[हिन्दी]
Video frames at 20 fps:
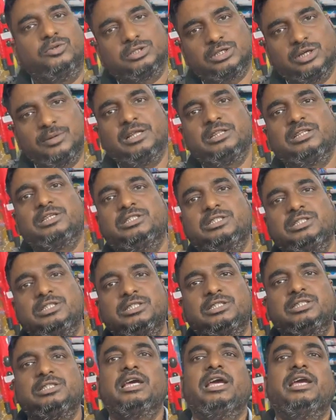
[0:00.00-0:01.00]
उसके बाद किसी
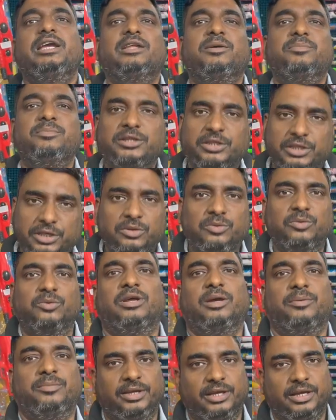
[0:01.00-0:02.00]
किसी आइटम में तीन गुना
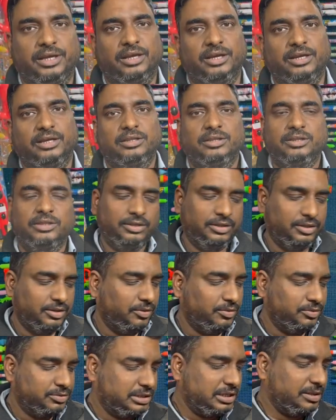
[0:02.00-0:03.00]
भी है ठीक
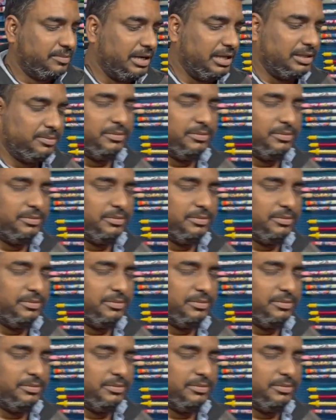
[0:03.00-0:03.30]
है उसके बाद